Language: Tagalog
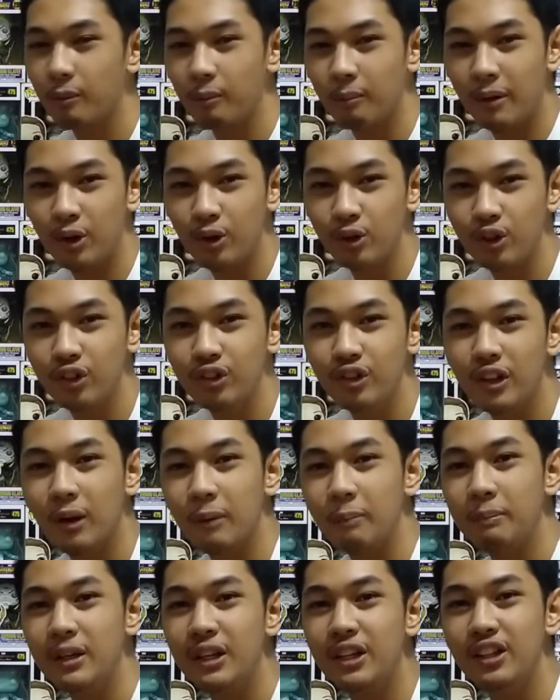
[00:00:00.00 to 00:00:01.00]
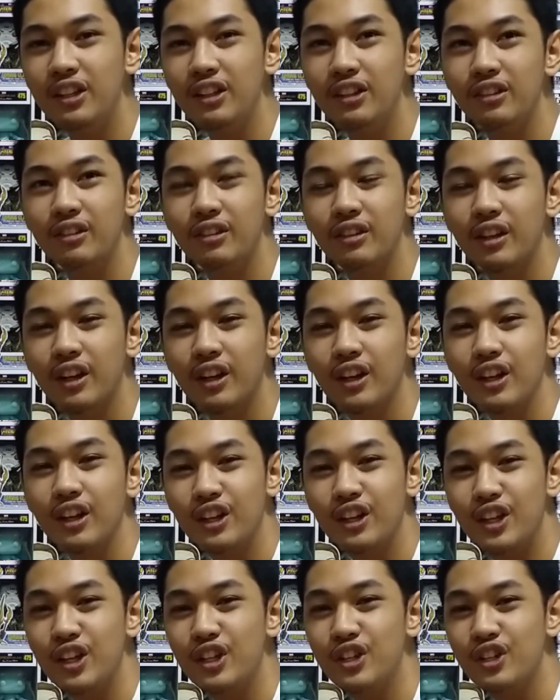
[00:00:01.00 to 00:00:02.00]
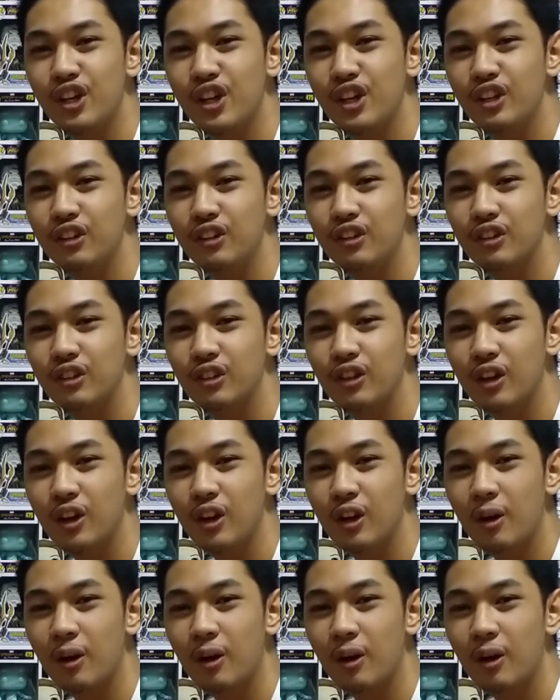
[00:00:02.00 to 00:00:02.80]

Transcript: Meron din silang minis, keychains,